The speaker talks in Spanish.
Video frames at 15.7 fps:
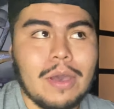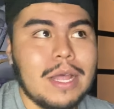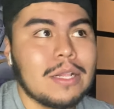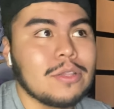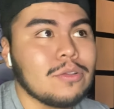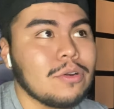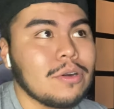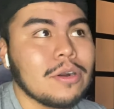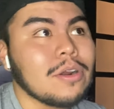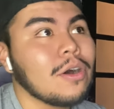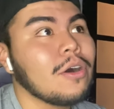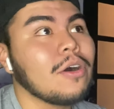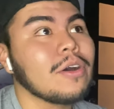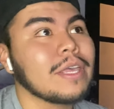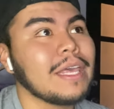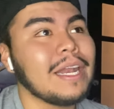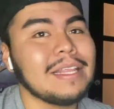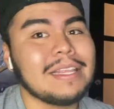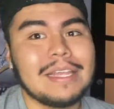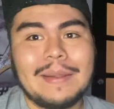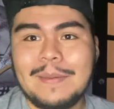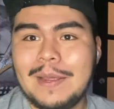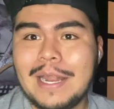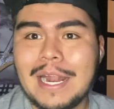¿eh? El turco quiere
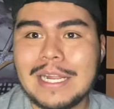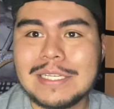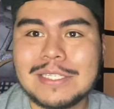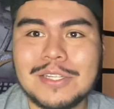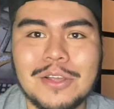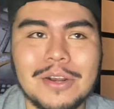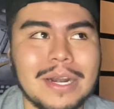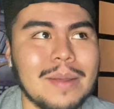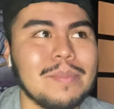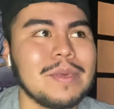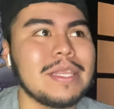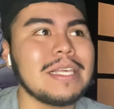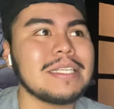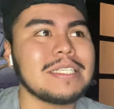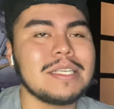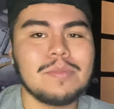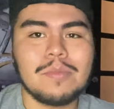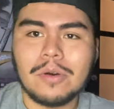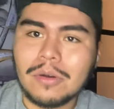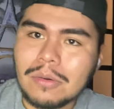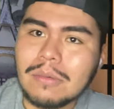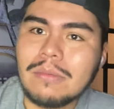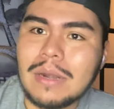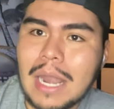terminar esto
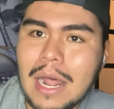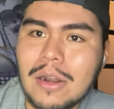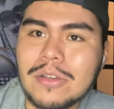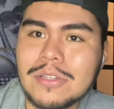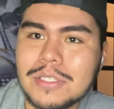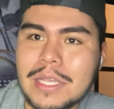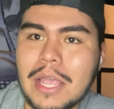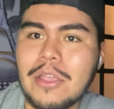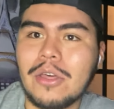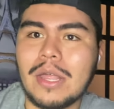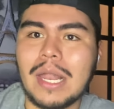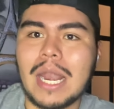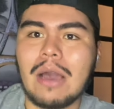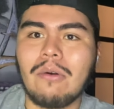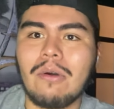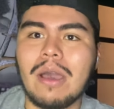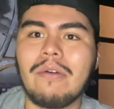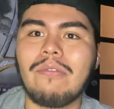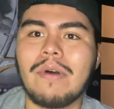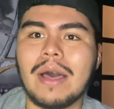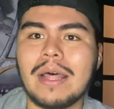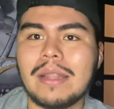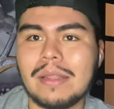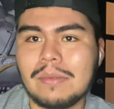rapidísimo, claro, sello de la
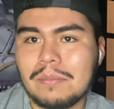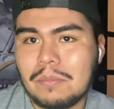UEFA,